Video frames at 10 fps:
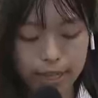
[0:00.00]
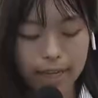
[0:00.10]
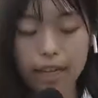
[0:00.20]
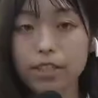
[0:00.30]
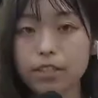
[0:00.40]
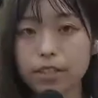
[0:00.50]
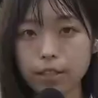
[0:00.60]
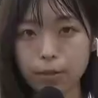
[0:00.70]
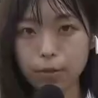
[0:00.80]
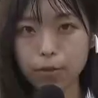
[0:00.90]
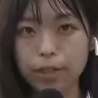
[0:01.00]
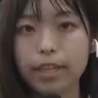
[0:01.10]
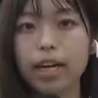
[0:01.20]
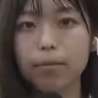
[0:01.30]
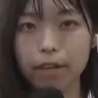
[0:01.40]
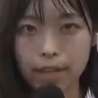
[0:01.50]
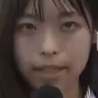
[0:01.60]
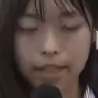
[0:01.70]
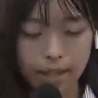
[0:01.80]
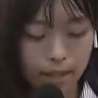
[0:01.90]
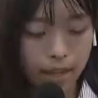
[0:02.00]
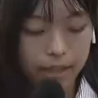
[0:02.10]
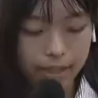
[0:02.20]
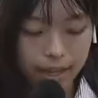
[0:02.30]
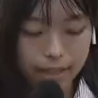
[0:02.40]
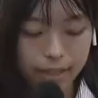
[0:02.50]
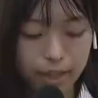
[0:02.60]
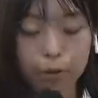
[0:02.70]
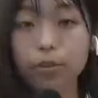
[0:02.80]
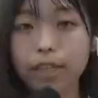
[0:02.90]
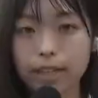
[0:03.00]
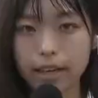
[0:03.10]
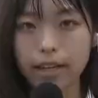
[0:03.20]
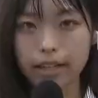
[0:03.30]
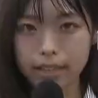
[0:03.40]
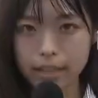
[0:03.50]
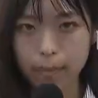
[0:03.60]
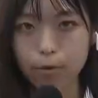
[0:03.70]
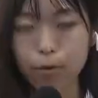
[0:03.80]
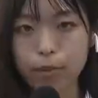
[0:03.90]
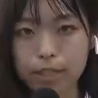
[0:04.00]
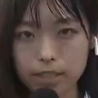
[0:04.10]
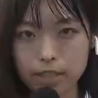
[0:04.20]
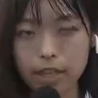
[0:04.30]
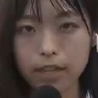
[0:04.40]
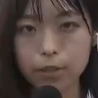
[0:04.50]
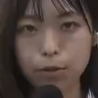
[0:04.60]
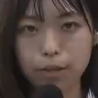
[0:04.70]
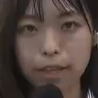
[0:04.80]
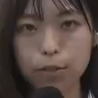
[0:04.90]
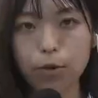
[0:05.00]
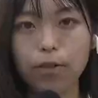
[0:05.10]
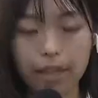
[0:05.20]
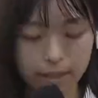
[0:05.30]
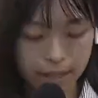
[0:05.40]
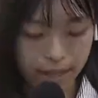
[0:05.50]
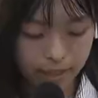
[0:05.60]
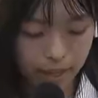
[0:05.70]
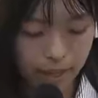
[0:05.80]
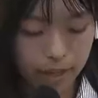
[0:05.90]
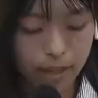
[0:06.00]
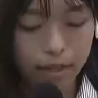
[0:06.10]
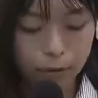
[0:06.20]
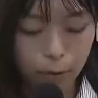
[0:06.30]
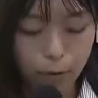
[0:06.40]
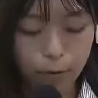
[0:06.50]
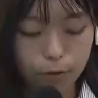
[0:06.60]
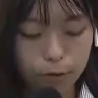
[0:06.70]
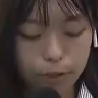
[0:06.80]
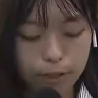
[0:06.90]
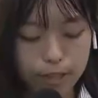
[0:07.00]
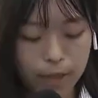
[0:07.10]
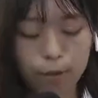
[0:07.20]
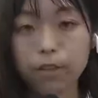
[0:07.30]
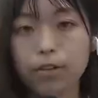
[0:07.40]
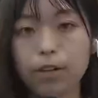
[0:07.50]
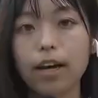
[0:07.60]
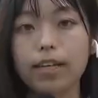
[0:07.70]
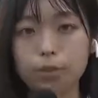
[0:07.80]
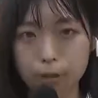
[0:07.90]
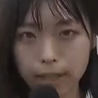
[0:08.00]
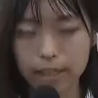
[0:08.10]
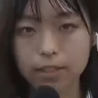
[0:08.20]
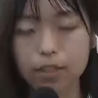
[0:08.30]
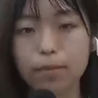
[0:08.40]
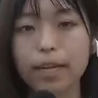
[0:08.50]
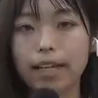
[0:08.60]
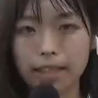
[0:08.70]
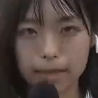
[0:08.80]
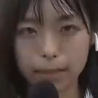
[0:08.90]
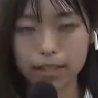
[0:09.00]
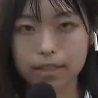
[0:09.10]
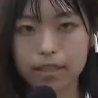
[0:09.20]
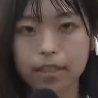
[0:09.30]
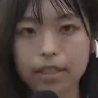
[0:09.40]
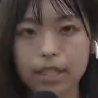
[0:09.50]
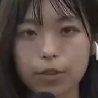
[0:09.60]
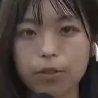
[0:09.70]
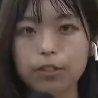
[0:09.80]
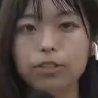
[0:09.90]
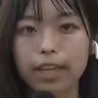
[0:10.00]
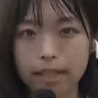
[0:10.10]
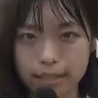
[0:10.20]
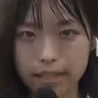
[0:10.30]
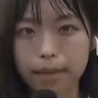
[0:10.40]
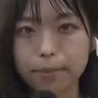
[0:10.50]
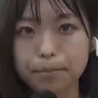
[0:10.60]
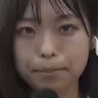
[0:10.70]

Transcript: れや冠水などの被害もあり3世帯5人が現在も孤立した状態となっていて道路の復旧作業などが急ぎ進められています以上中継でした